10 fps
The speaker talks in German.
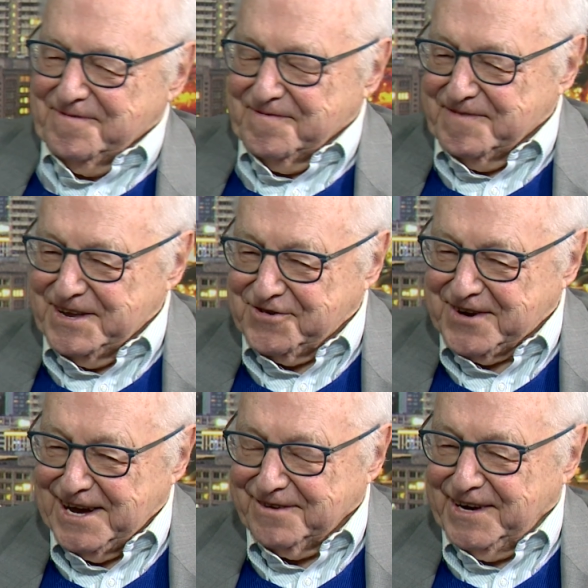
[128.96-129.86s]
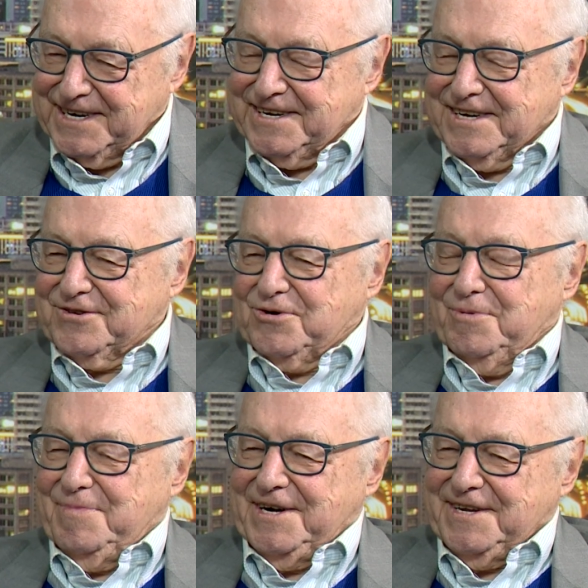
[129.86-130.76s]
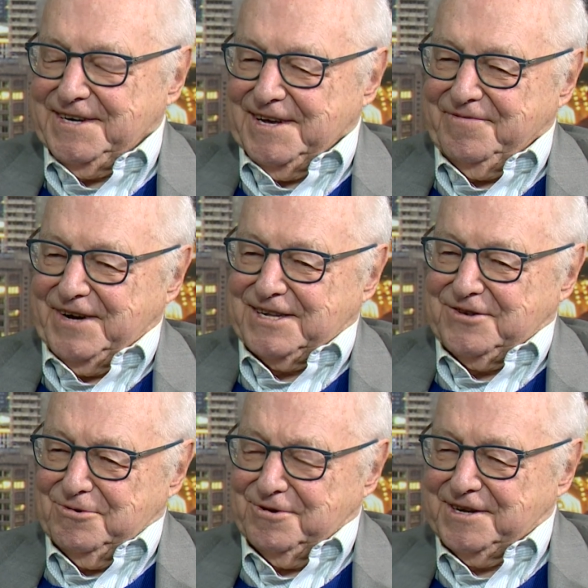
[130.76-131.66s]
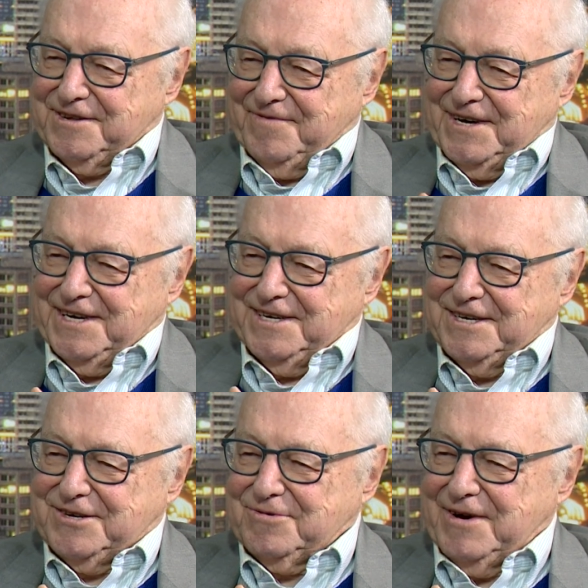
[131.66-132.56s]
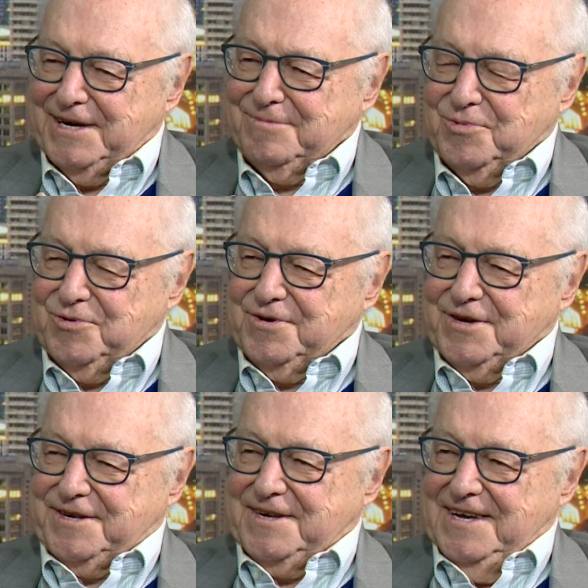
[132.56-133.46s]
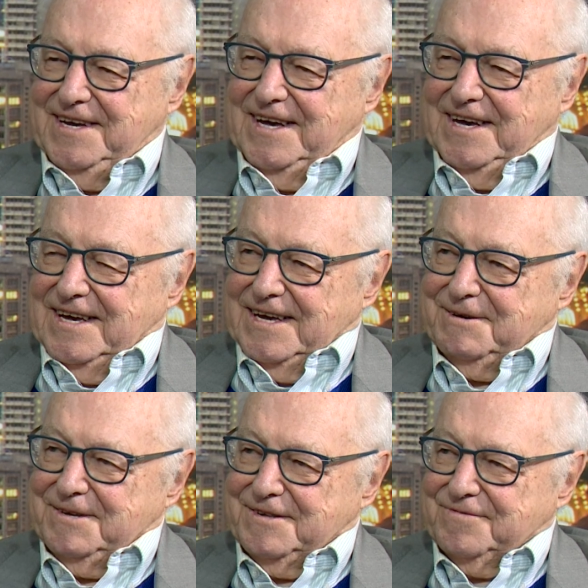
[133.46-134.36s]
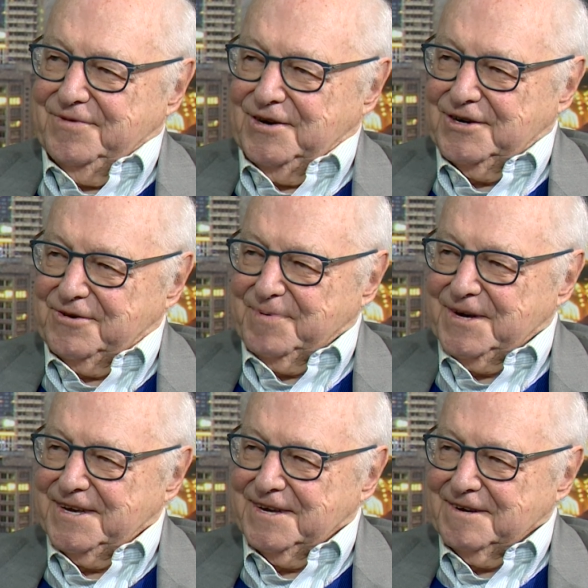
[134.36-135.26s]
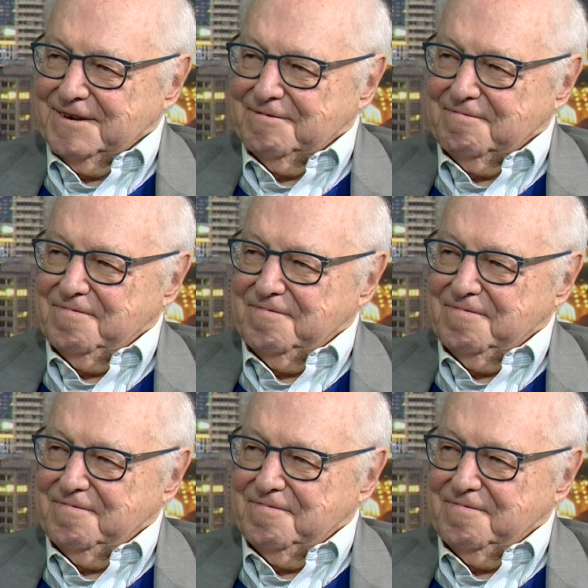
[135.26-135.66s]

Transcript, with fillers: Wie stark war denn das Gummeln in der Fraktion? Es war ja nicht so einmütig in diesen Vorgesprächen.